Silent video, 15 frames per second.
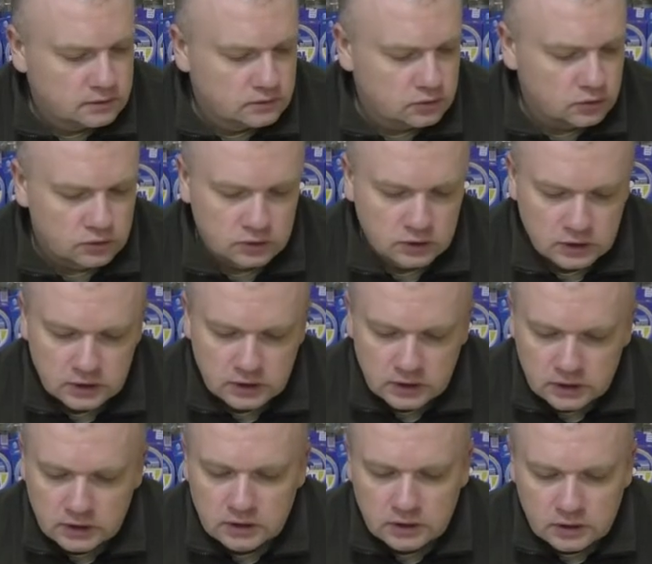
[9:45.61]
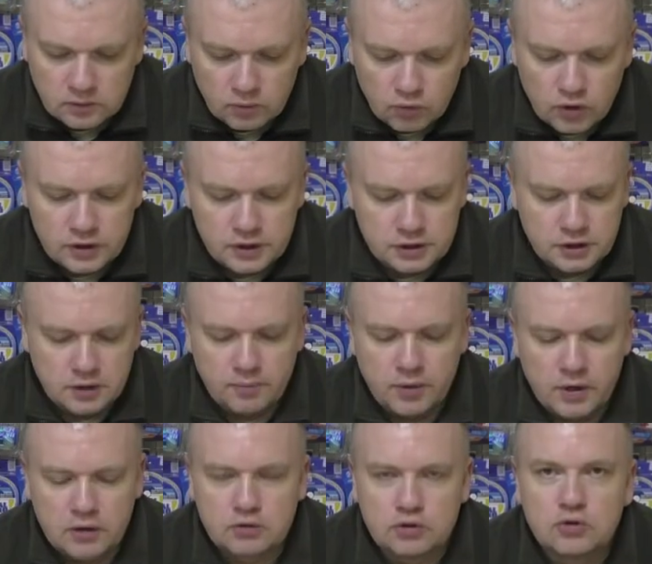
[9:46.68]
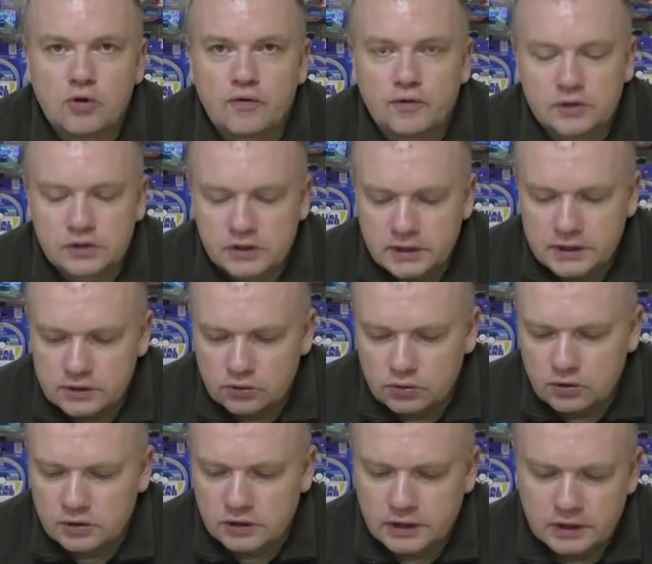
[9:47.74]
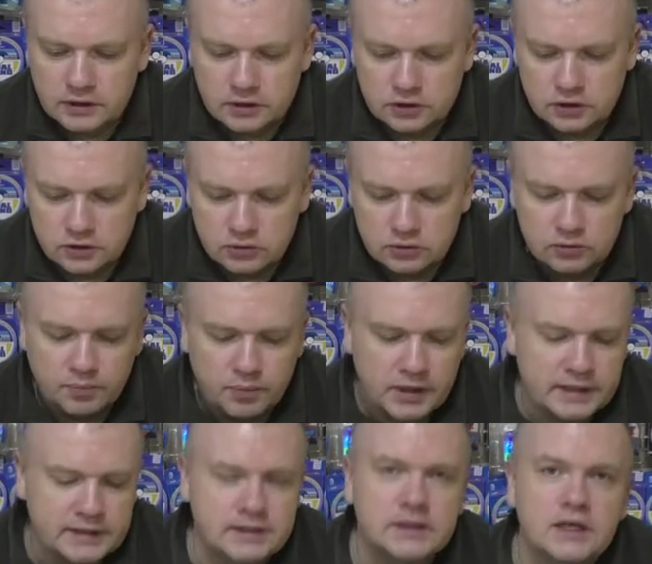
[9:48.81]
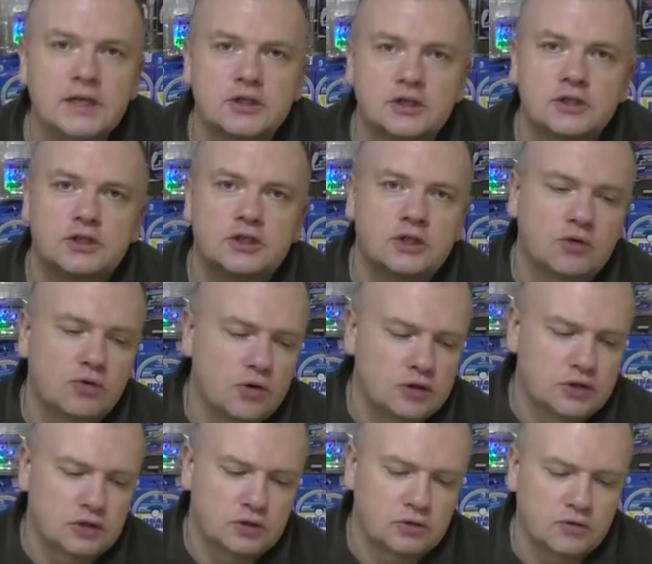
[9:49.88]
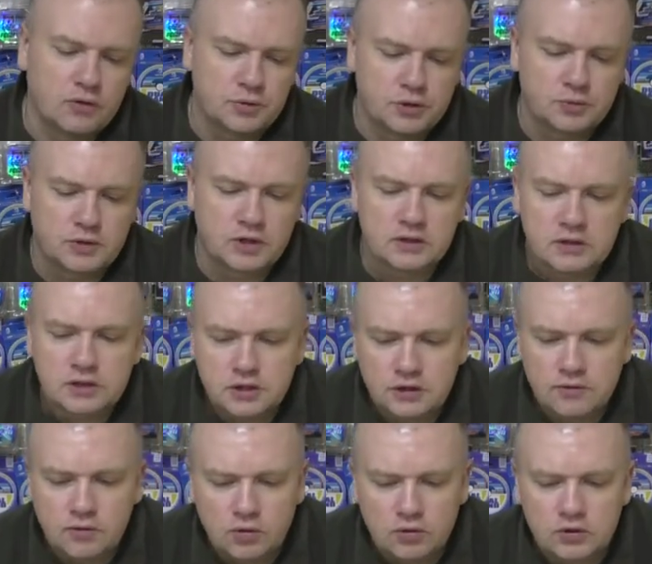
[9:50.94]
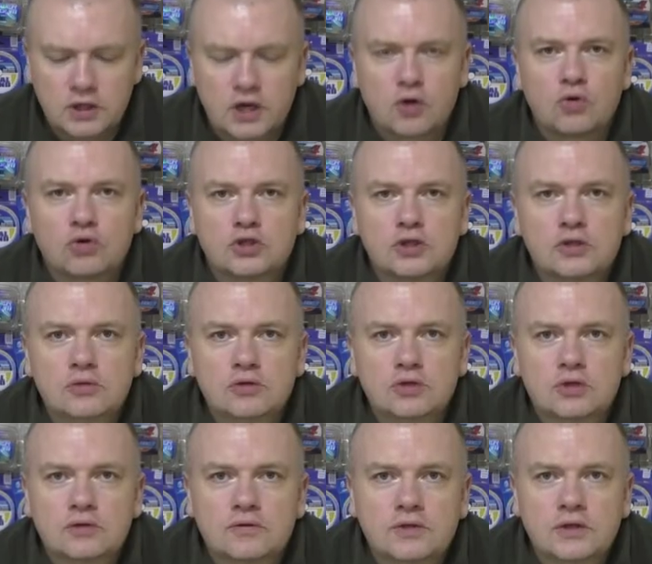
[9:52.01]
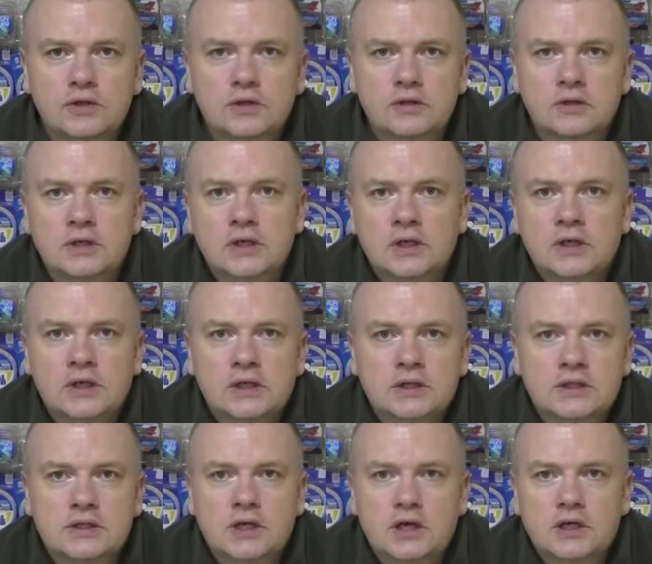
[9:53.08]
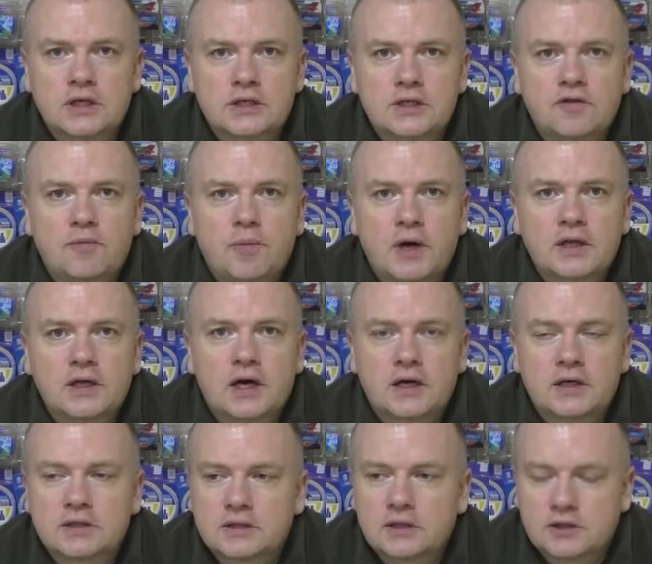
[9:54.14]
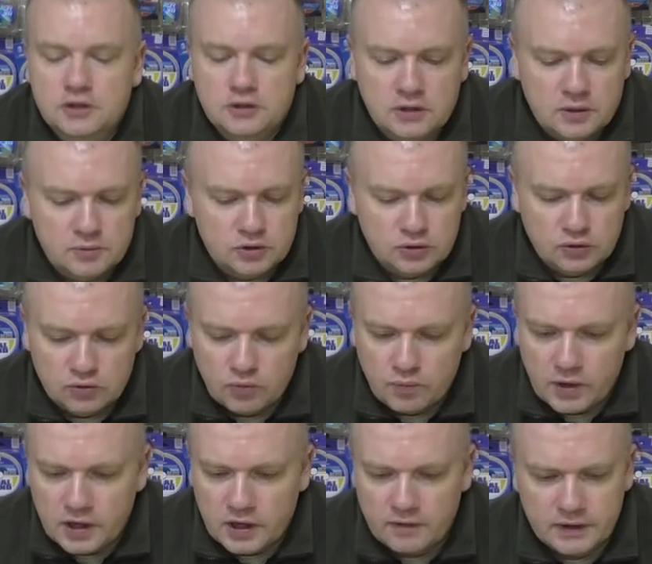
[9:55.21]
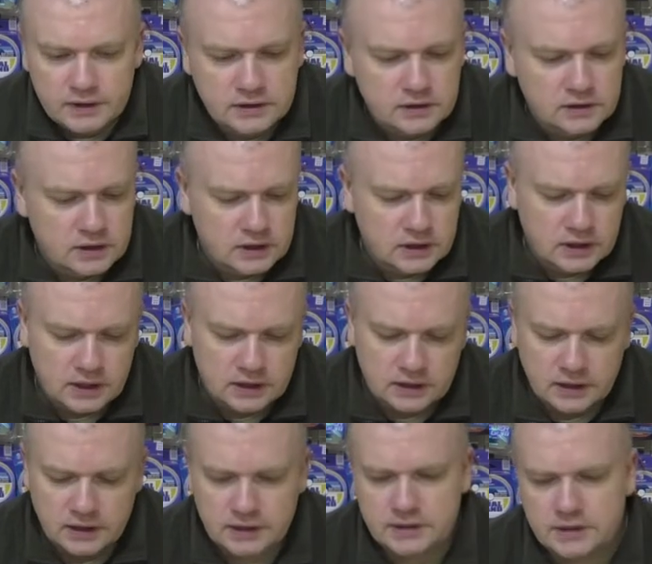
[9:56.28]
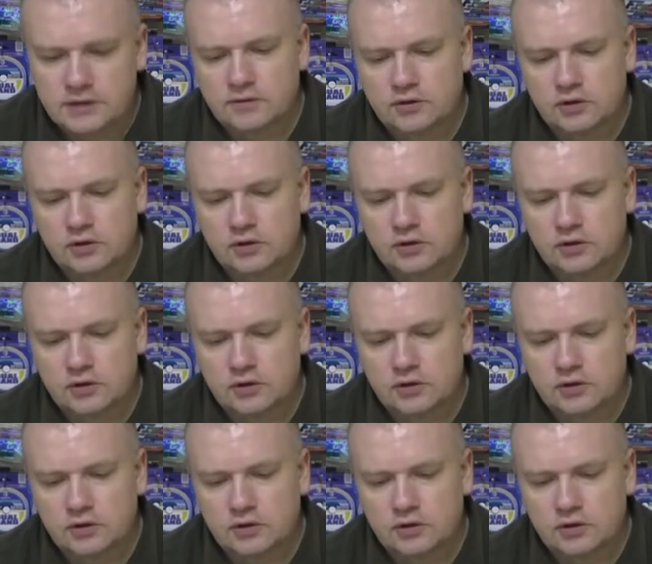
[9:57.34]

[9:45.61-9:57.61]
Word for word: Ну, более чем пару слов он недостоин, конечно. Ну, простейший чехольчик, но, ну, в общем-то, для чего он дороже и нужен, вы, не знаю, если в подарок, значит, там что-то упаковать, это надо как-то красиво.